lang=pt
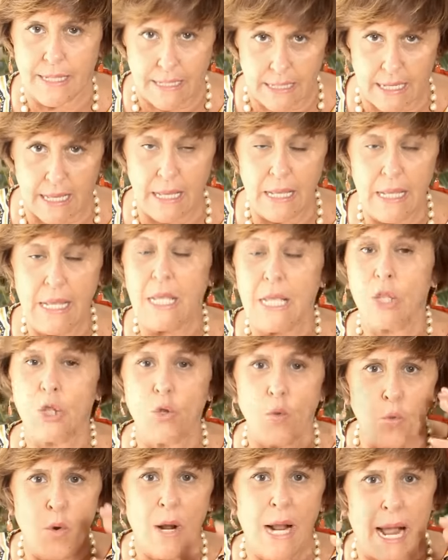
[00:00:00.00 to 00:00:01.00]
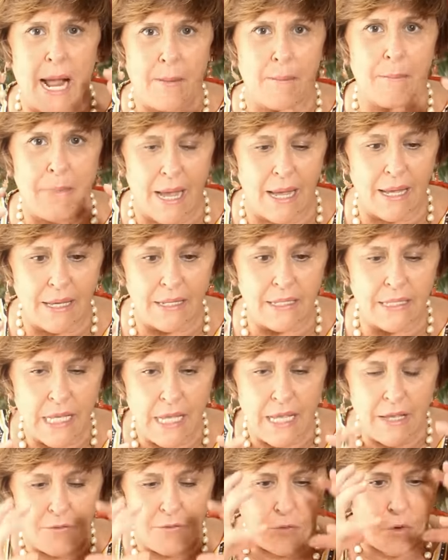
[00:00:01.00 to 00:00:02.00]
tá? Nunca mais
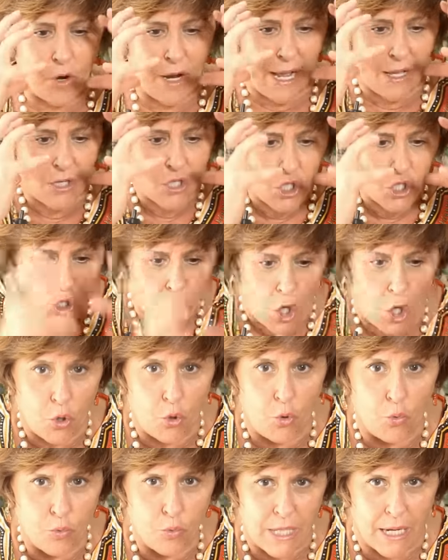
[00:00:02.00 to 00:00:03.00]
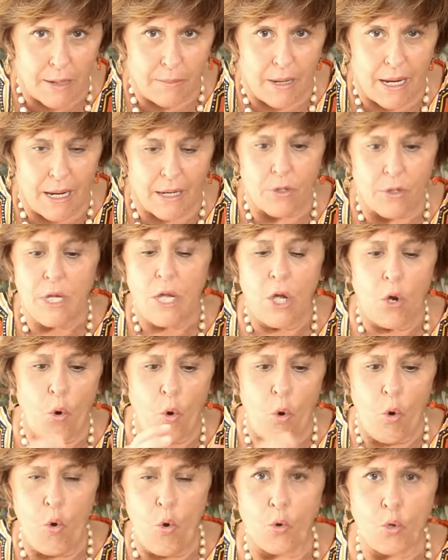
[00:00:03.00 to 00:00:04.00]
focar só num trabalho.
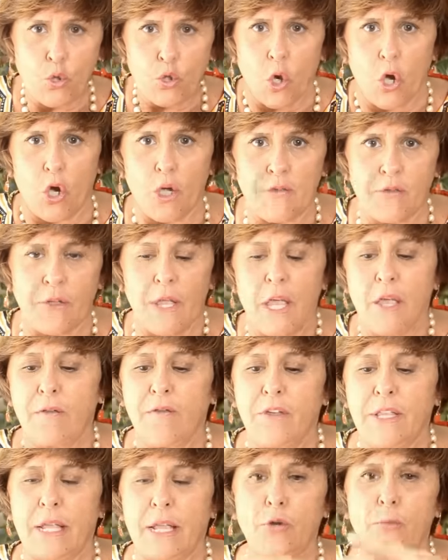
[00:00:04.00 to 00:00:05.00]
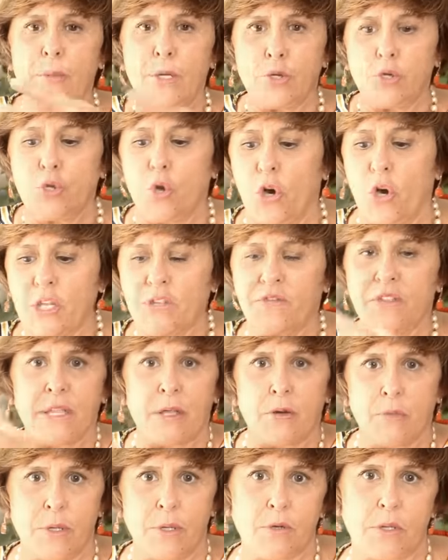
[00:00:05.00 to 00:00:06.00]
Um, dois, fita número dois,
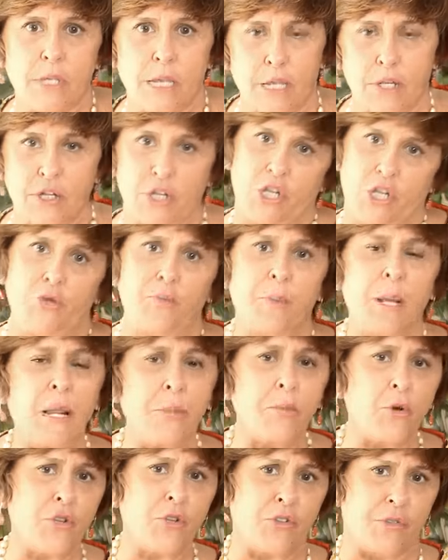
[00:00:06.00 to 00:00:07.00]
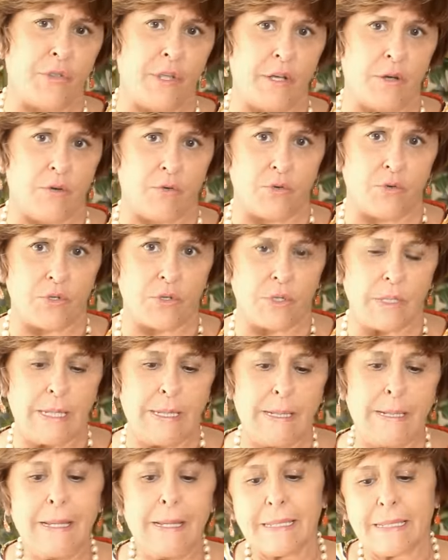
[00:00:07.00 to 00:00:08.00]
fita número três, gente, pelo amor de Deus,
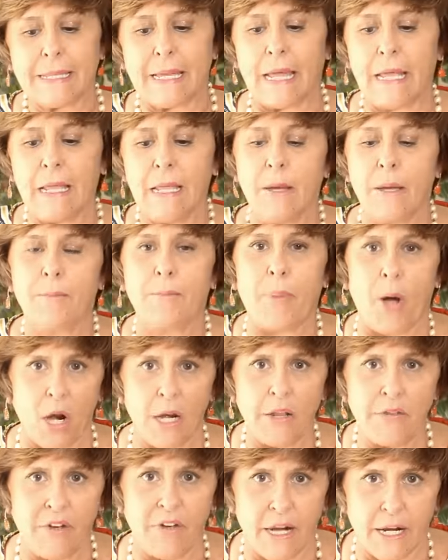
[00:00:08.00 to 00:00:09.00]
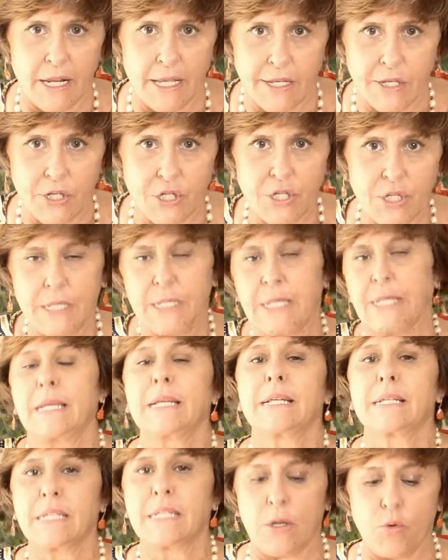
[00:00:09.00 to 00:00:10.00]
tá? Polivalente.
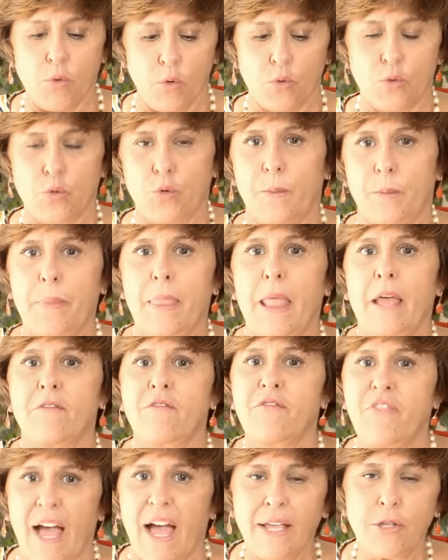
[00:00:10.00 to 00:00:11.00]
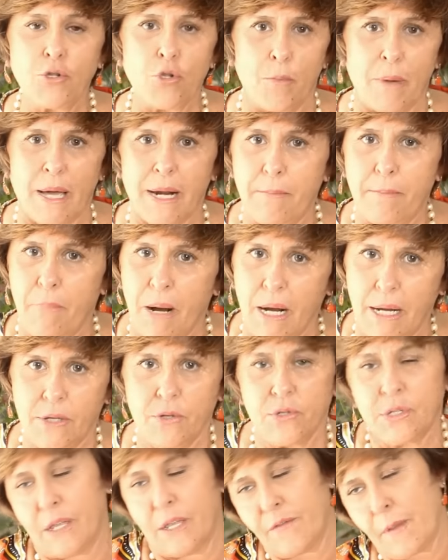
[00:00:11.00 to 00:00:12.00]
Segundo, vai tomar
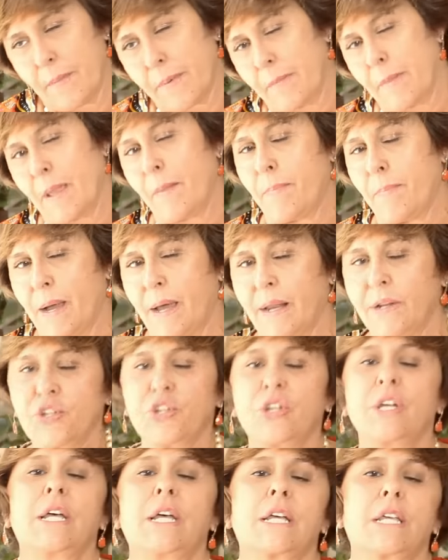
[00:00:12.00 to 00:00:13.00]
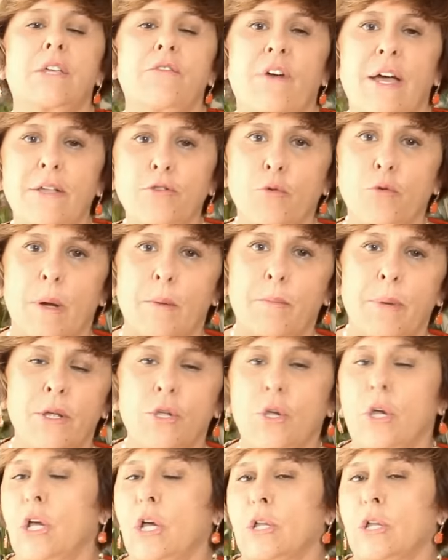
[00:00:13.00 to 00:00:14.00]
banhos, aí vai para minha parte, que vai tomar banho